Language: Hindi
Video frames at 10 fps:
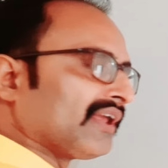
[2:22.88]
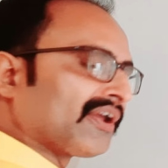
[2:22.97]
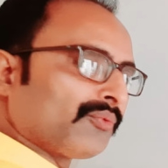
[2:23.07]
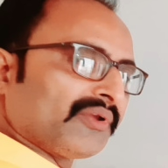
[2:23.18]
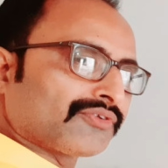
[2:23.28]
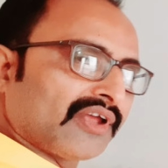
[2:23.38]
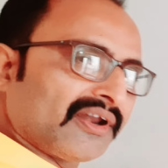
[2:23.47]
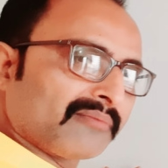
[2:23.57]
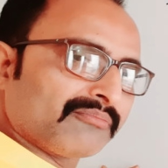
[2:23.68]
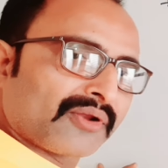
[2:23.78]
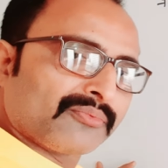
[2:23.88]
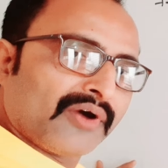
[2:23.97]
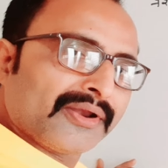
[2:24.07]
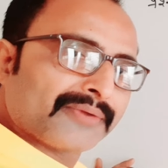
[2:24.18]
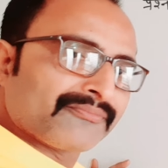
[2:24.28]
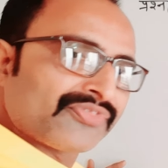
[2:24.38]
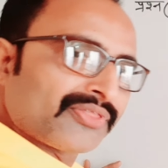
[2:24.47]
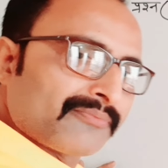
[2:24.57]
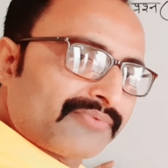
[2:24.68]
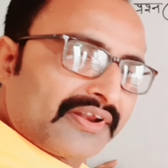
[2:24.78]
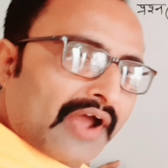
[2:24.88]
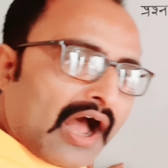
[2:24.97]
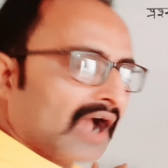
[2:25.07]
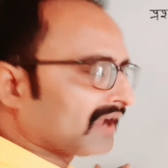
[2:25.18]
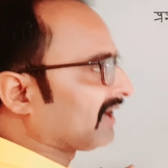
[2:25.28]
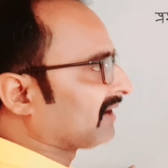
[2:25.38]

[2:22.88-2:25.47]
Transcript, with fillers: इक्वेशन नंबर वन फिर आगे